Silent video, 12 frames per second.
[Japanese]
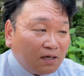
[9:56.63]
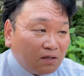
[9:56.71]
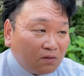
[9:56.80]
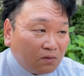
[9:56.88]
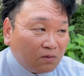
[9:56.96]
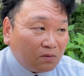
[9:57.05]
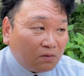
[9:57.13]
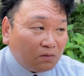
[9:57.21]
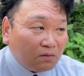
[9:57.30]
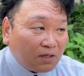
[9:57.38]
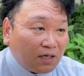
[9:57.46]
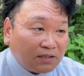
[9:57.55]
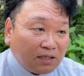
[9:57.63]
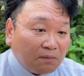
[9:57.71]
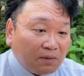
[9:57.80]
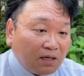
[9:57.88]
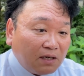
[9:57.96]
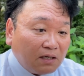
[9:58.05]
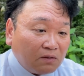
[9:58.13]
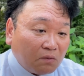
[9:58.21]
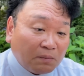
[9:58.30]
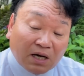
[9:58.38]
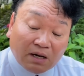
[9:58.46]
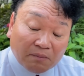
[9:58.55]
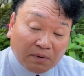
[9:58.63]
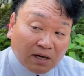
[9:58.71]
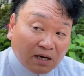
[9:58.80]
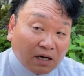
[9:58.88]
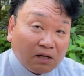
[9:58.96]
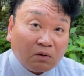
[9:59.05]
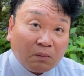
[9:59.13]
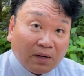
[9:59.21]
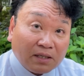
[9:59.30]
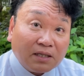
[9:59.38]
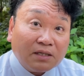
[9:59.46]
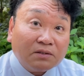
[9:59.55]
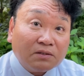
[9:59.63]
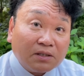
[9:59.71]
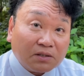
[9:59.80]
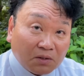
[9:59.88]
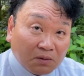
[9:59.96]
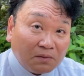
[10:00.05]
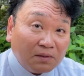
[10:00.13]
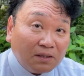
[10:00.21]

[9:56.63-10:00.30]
あのカスタマーのパワハラとかもあったりするでしょ